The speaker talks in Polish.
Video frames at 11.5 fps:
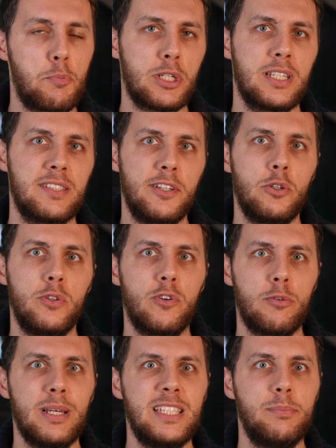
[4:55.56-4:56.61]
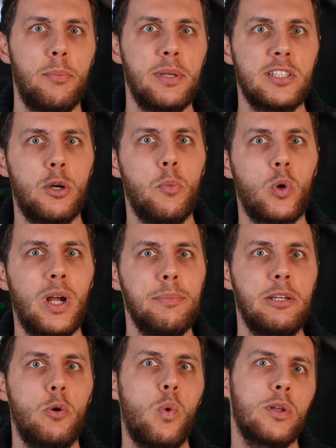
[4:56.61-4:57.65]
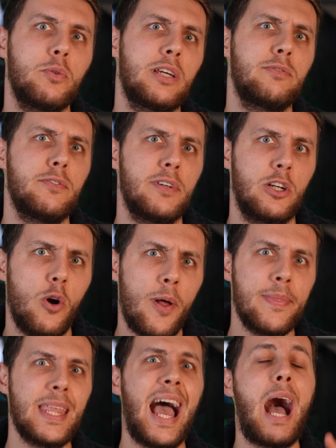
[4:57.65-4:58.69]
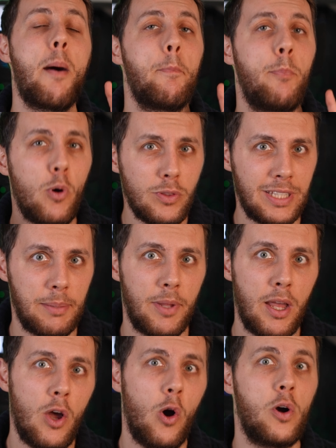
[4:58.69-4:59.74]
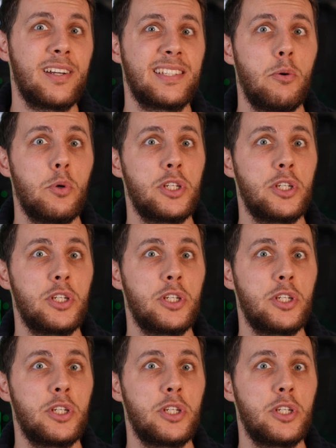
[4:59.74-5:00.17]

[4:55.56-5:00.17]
w przekazywaniu informacji pomiędzy komórkami układu nerwowego, a potem okazało